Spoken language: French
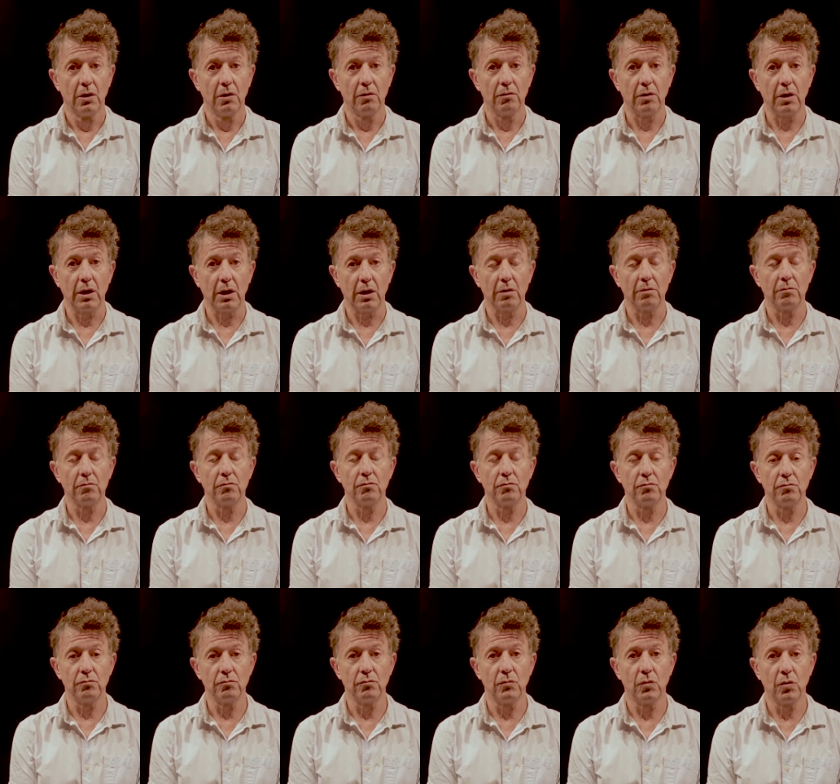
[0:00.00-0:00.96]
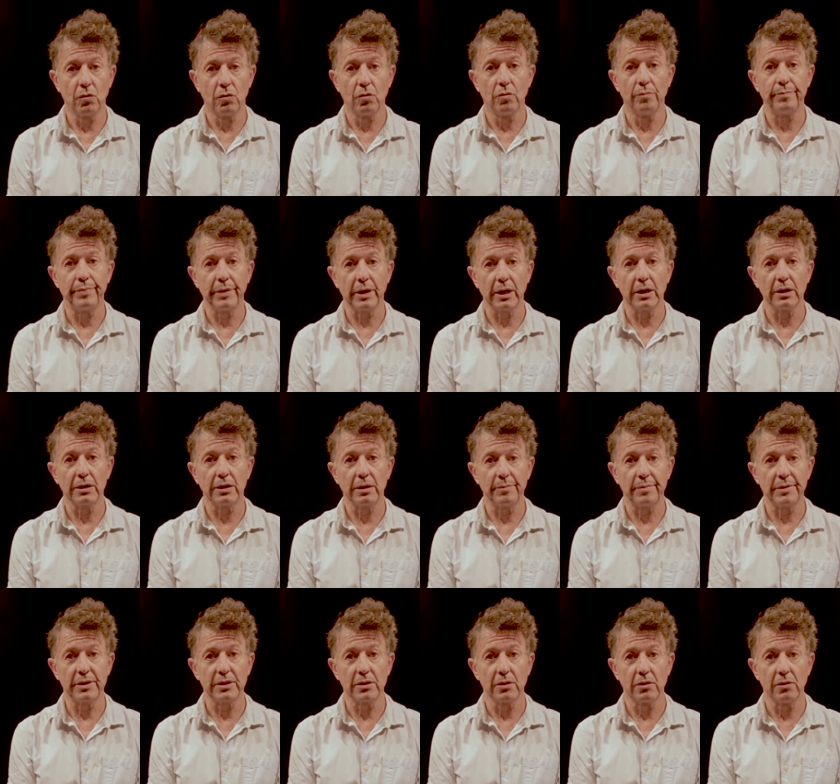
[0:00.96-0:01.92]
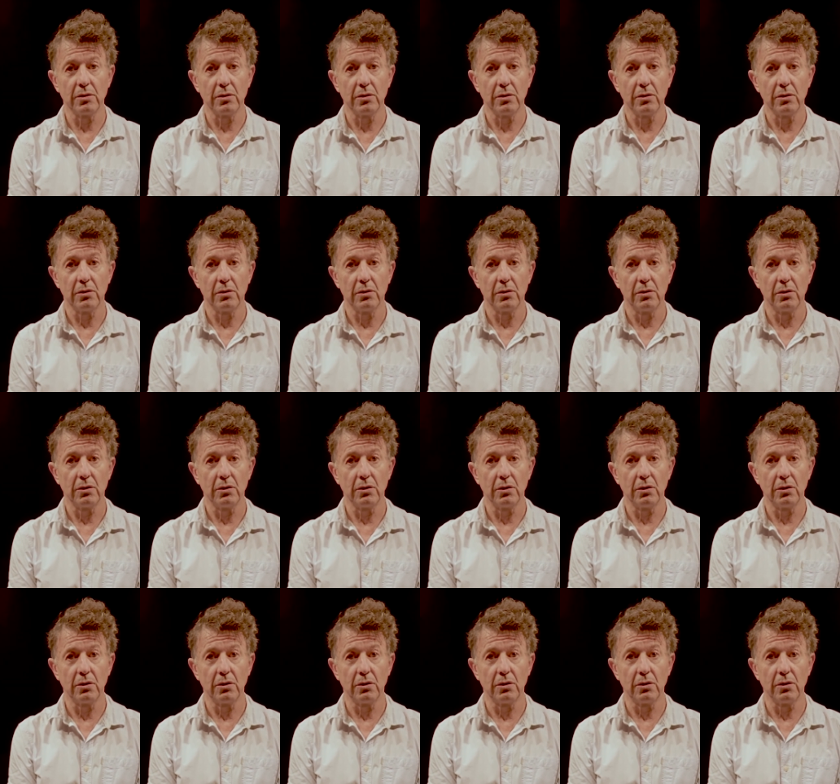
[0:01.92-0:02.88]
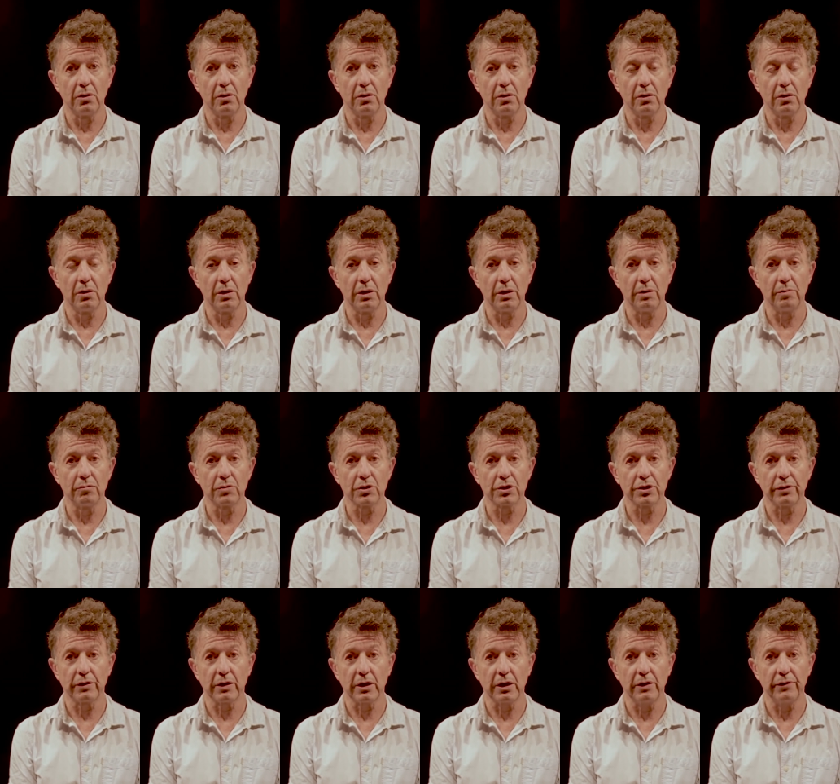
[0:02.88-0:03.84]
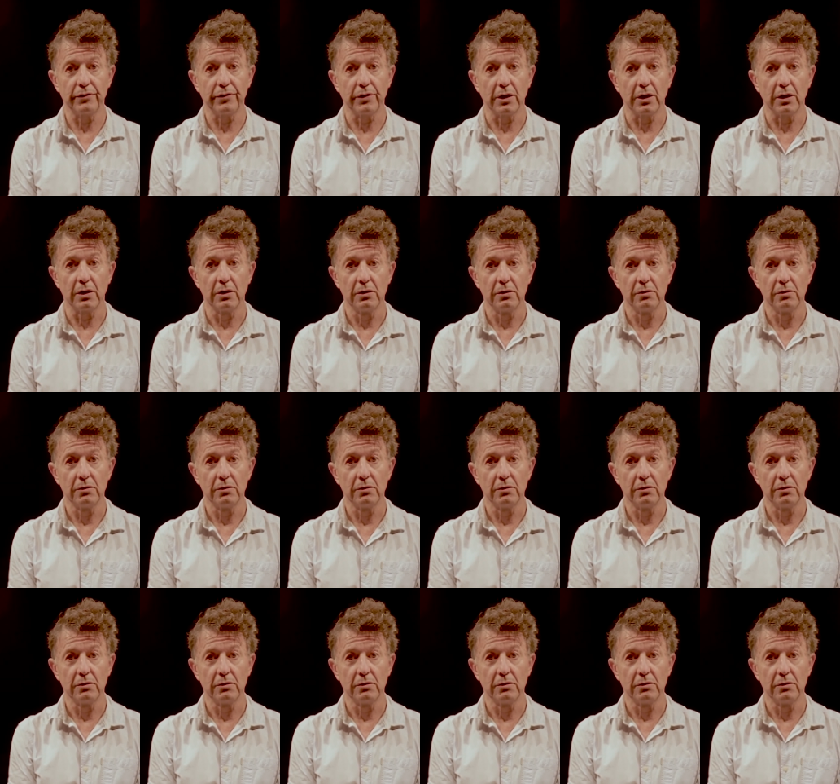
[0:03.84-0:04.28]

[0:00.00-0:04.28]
Voilà, mon père était pesant. Euh, et moi je savais rien faire.